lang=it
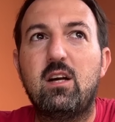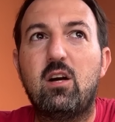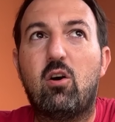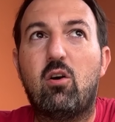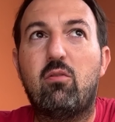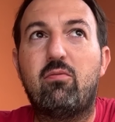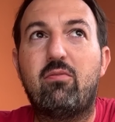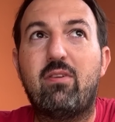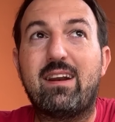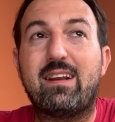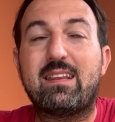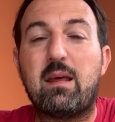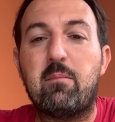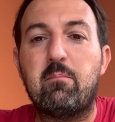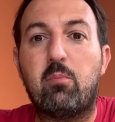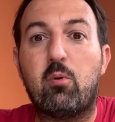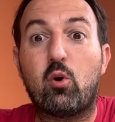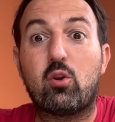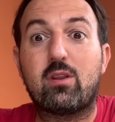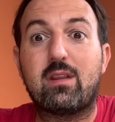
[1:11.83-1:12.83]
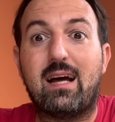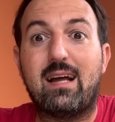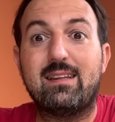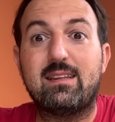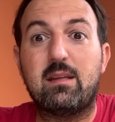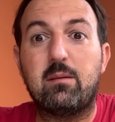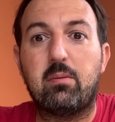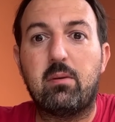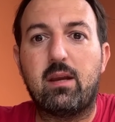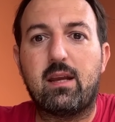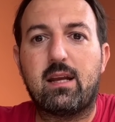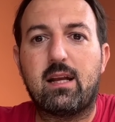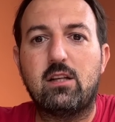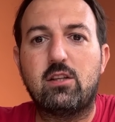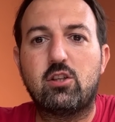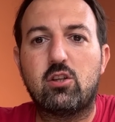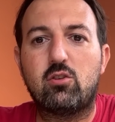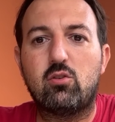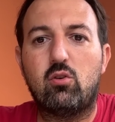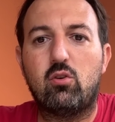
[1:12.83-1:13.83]
offerta importante per il
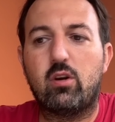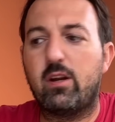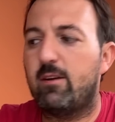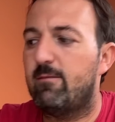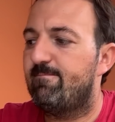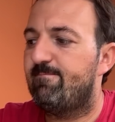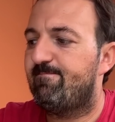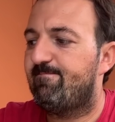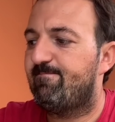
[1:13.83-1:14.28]
calciatore.